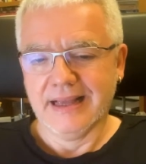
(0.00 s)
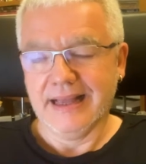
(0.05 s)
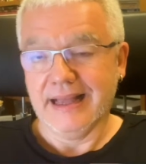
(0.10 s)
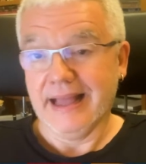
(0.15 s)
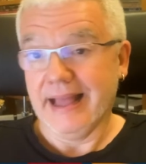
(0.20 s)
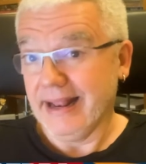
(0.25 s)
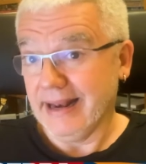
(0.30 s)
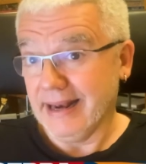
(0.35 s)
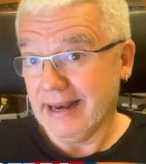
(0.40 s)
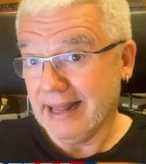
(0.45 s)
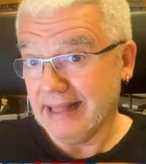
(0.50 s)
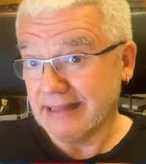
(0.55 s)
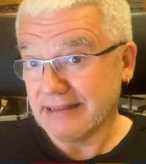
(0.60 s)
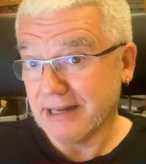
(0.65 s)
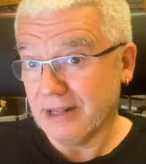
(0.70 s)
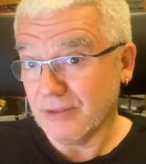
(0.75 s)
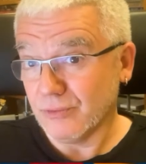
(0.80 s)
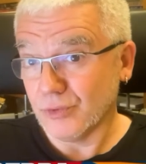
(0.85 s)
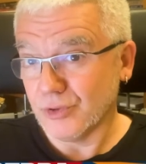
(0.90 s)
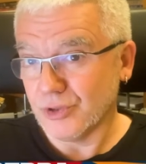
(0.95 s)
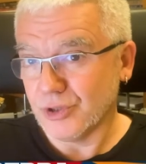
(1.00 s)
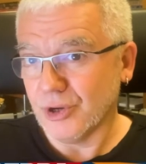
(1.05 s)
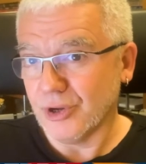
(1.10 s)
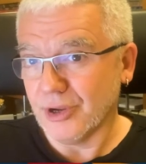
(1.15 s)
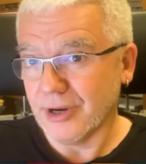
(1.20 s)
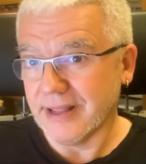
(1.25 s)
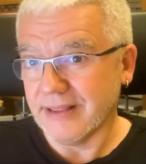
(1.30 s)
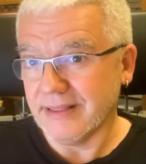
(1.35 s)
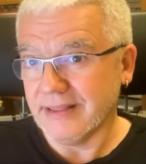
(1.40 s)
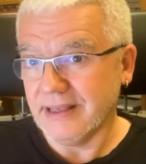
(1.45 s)
È la
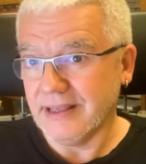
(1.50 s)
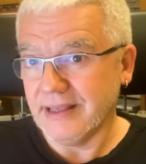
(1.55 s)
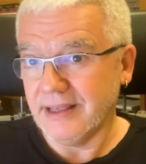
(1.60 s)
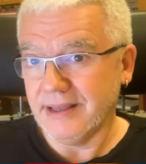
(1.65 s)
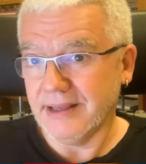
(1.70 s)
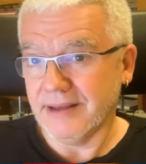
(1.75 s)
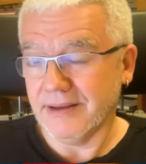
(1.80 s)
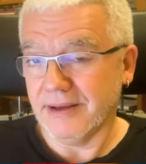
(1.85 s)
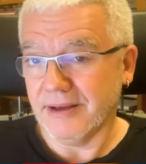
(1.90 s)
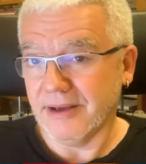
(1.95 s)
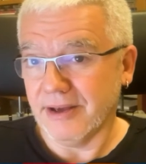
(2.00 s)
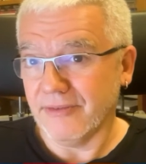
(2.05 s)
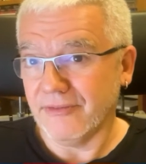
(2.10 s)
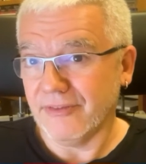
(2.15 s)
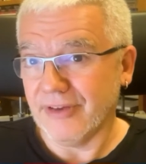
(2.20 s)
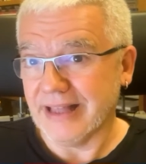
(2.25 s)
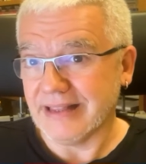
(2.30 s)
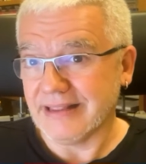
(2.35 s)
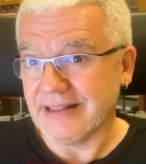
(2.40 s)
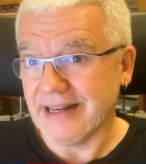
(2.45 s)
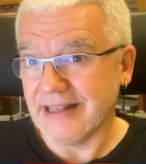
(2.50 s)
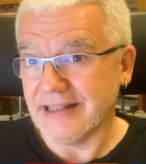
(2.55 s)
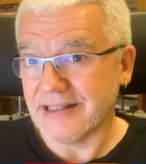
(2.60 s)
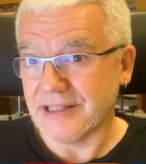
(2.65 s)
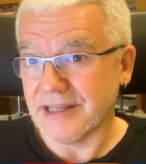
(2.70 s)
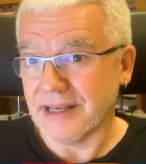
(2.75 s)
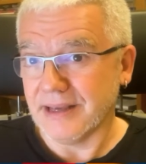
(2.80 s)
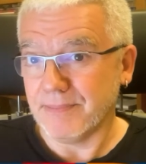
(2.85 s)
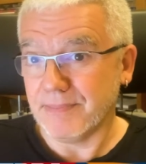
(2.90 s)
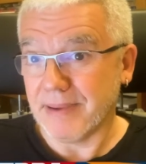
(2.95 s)
traduzione di
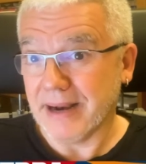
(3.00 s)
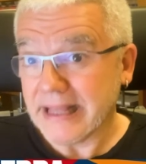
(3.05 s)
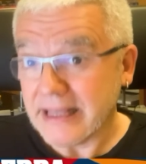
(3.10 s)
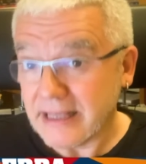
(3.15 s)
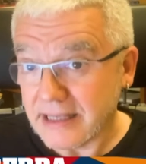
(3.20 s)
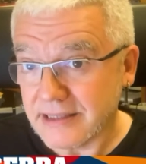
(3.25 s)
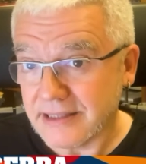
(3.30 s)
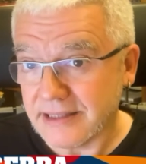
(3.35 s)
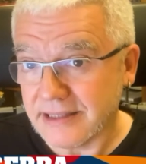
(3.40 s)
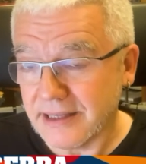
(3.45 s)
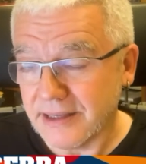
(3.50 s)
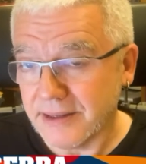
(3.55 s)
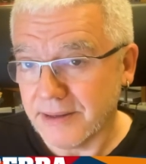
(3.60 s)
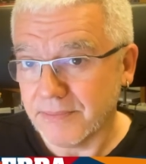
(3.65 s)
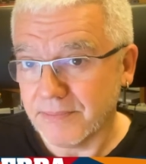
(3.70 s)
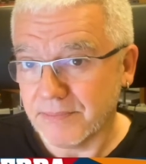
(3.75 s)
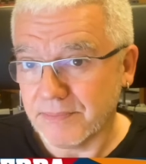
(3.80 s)
Beatrice Parisi